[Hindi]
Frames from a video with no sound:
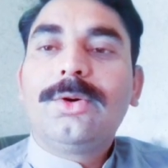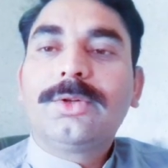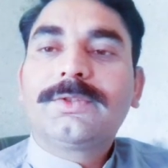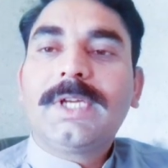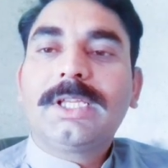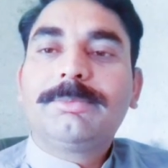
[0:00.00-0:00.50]
और
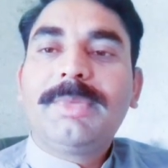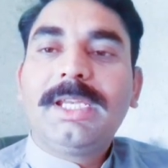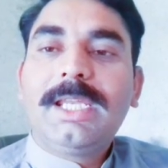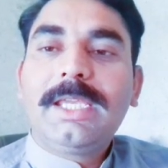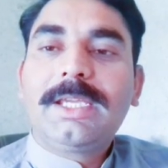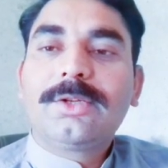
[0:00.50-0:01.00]
साथ बेल
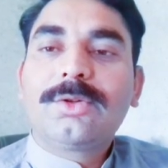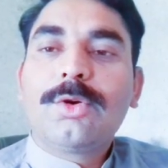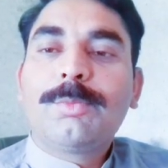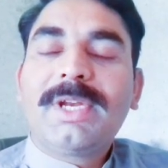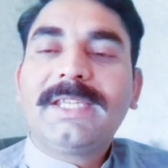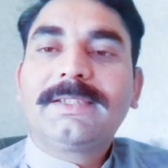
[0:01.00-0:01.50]
आइकन को
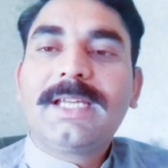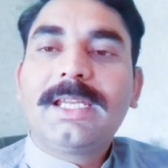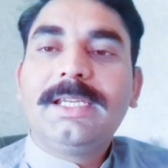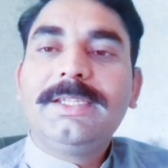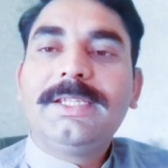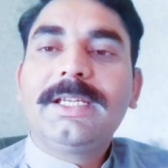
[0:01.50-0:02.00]
प्रेस कर
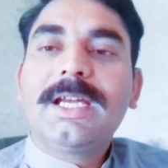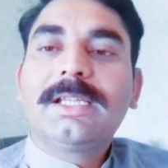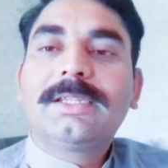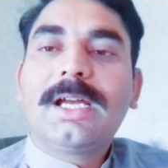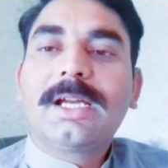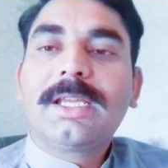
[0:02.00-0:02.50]
लीजिएगा
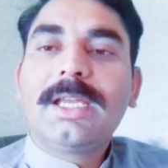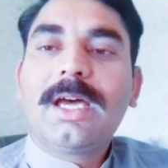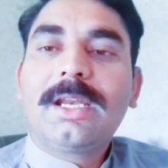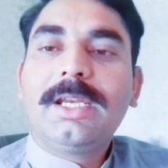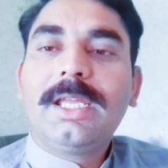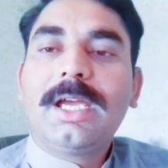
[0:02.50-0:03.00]
ताकि हर
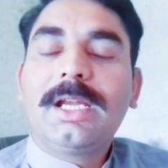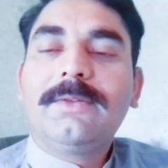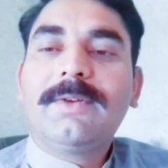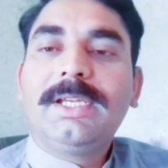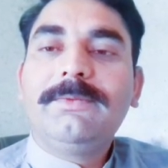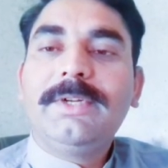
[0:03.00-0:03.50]
नए आने
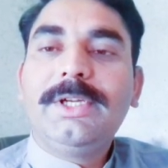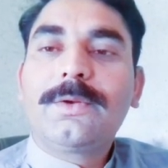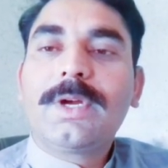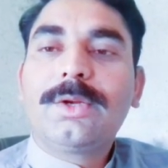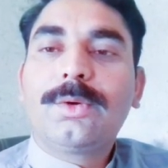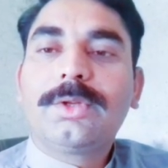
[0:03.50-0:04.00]
वाली वीडियो
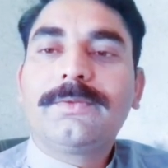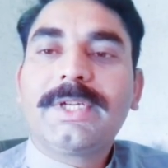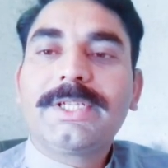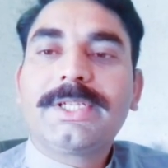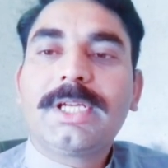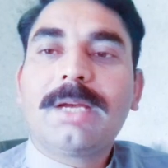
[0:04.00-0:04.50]
का
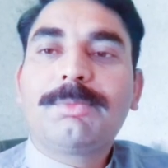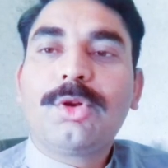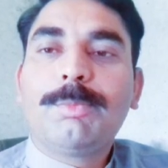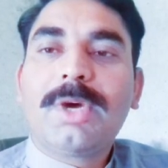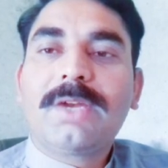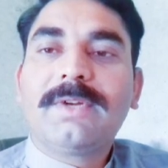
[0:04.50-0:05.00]
नोटिफिकेशन आपको
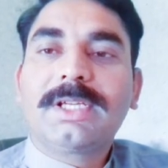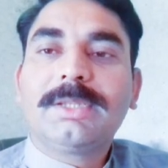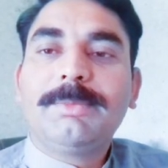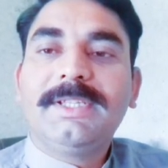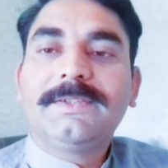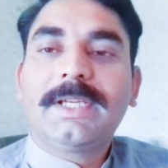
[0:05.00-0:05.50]
बर वक्त
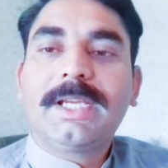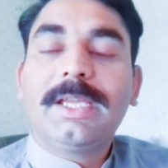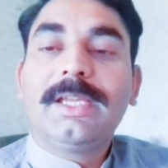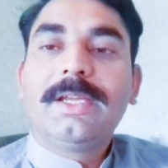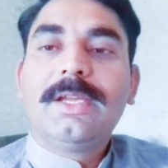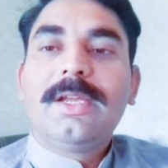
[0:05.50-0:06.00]
मिल सके
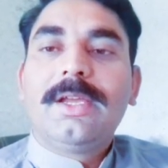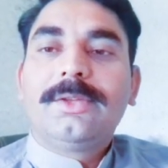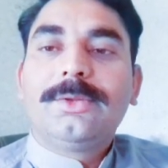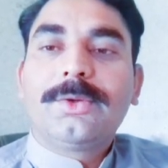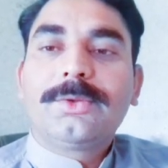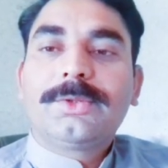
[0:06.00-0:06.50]

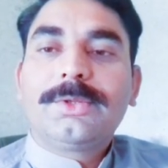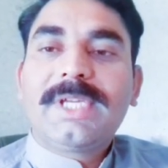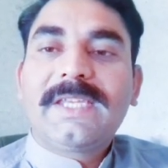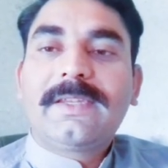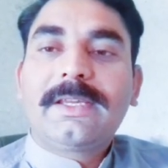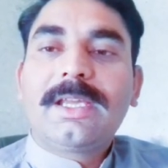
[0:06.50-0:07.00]
दोस्तों
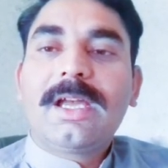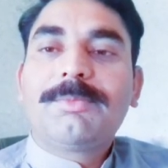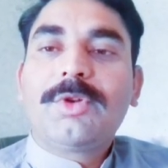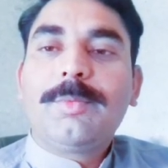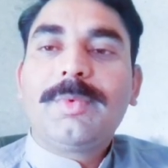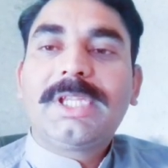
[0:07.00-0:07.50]
जैसा कि
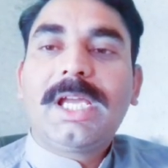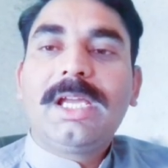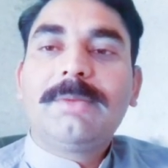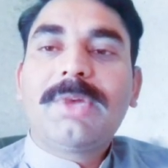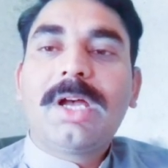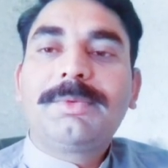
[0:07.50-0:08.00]
आपको पता है
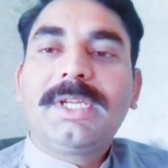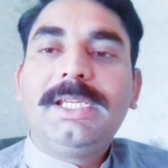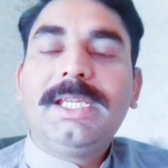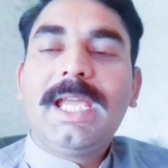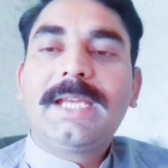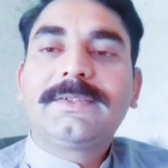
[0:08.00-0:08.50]
हम आपके
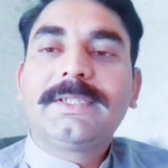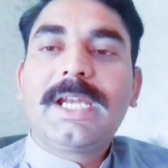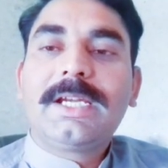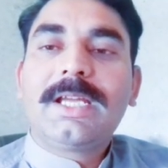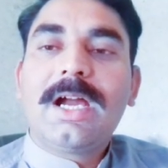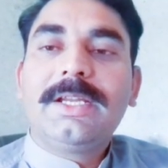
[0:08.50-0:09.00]
लिए एक्सीडेंट
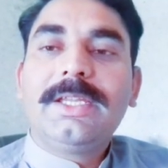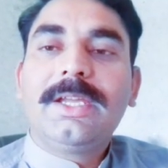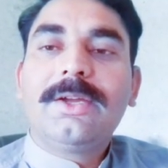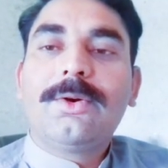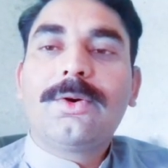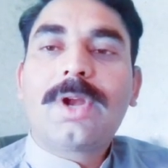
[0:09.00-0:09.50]
गाड़ियाँ
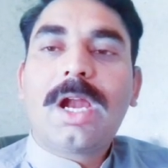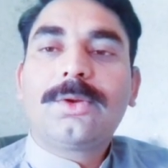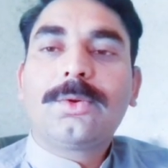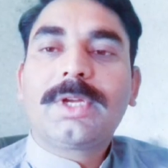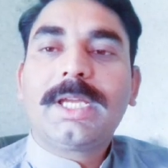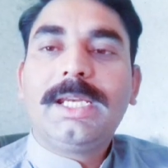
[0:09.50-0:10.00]
और
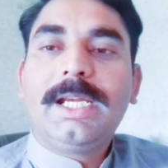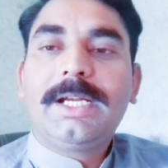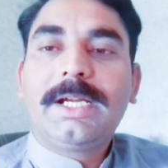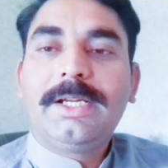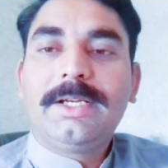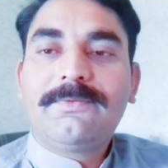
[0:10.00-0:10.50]
ऑटो के
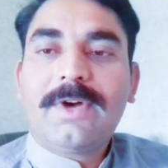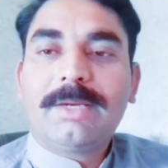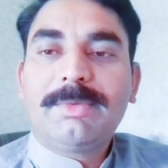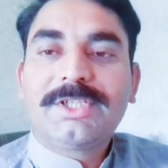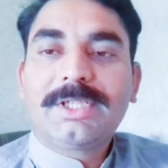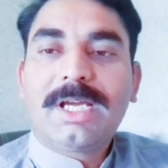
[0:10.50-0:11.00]
रिलेटेड
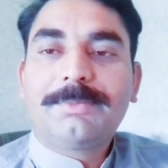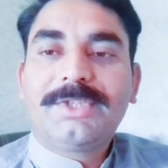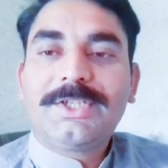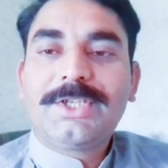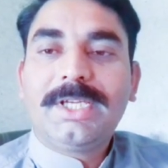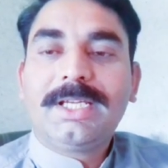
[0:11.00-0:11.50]
इन्फॉर्मेशन आपसे
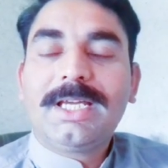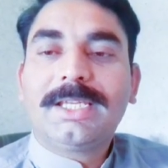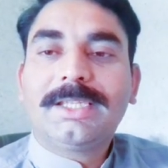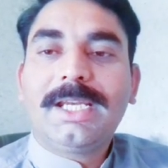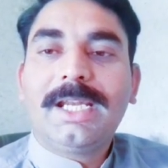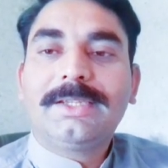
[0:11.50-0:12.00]
शेयर
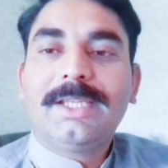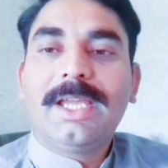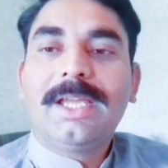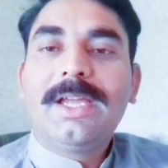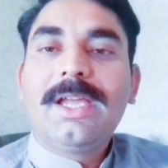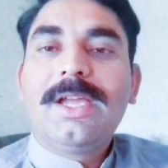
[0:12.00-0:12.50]
करते रहते हैं
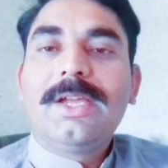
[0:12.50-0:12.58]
